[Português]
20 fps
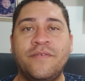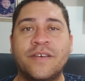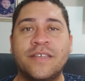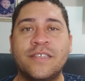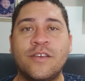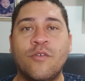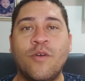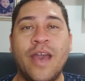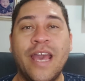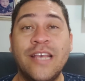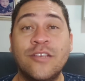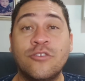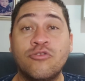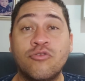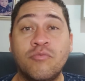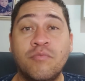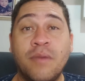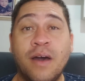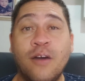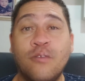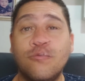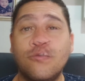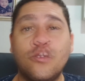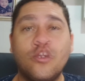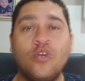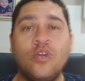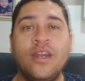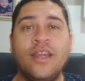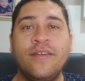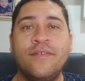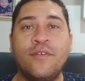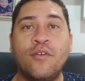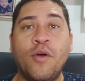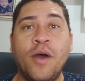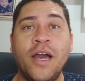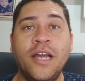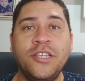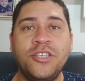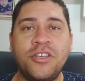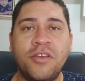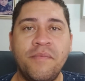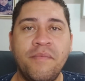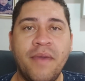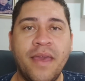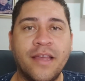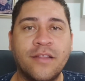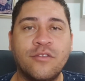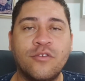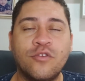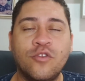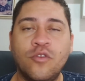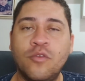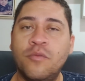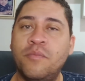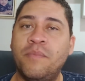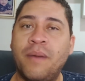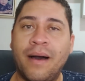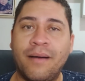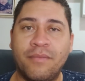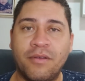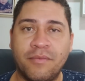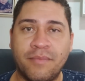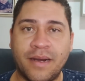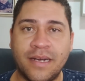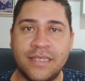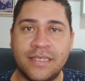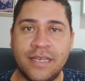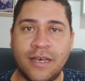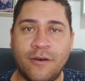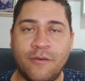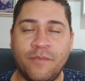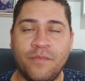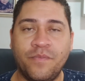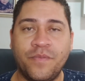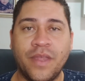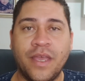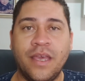fazer um resumão do livro Antimedo do Pablo Marçal.